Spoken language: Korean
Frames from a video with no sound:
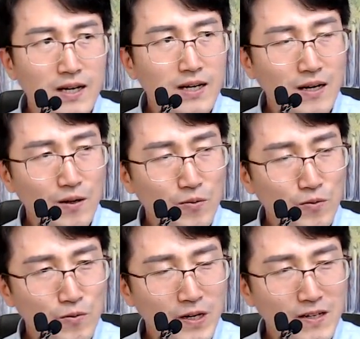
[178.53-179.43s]

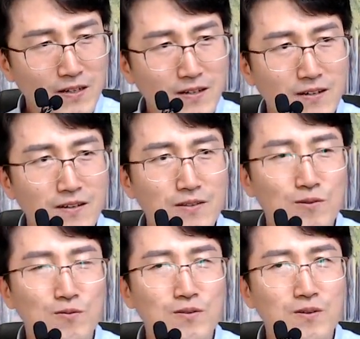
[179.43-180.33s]
라고 하는
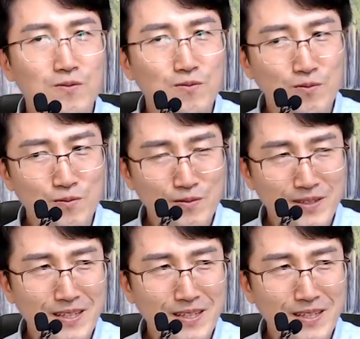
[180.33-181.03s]
것도 있고